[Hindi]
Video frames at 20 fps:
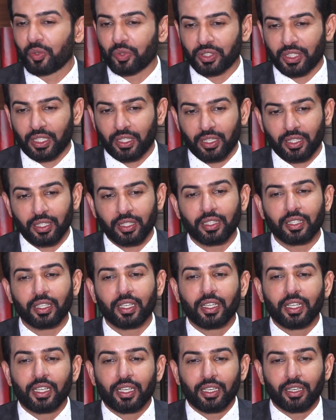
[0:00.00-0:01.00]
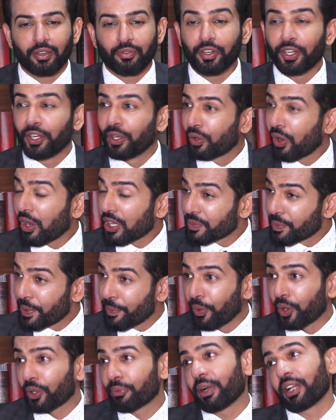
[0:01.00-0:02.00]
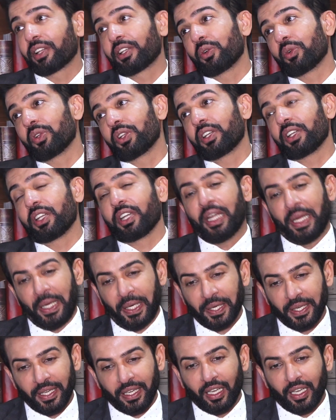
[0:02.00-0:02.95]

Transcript: हूँ ज़्यादातर वीडियो कॉल्स में बहुत बातें होती है